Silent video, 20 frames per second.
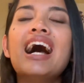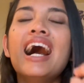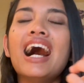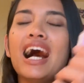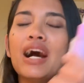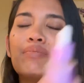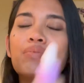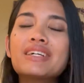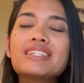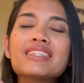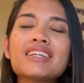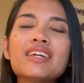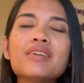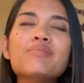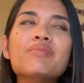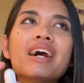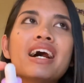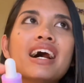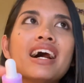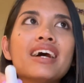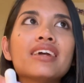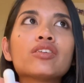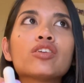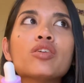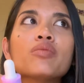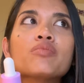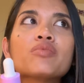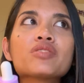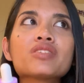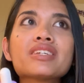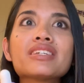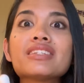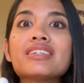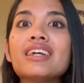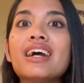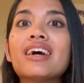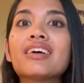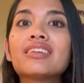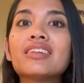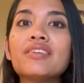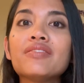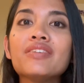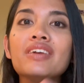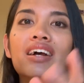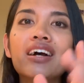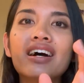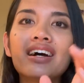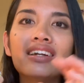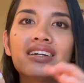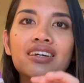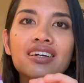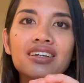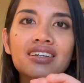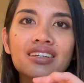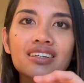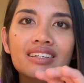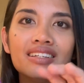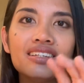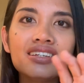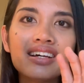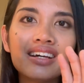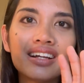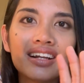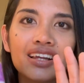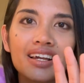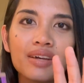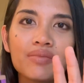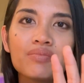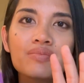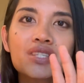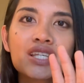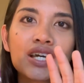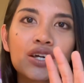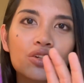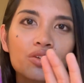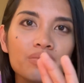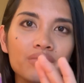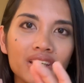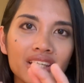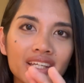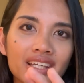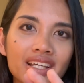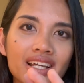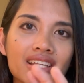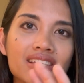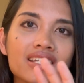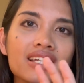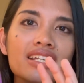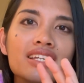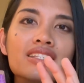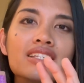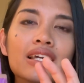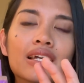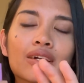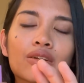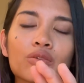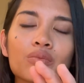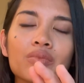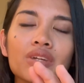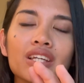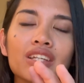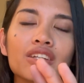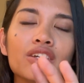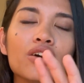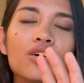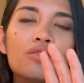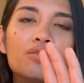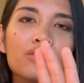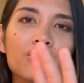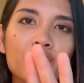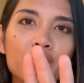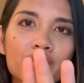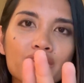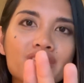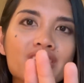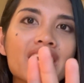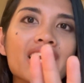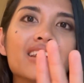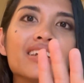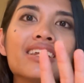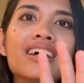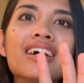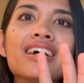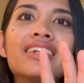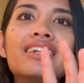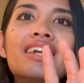apa sih bahan komposisi aktif yang ada di dalam serum ini guys jadi serum ini of course ada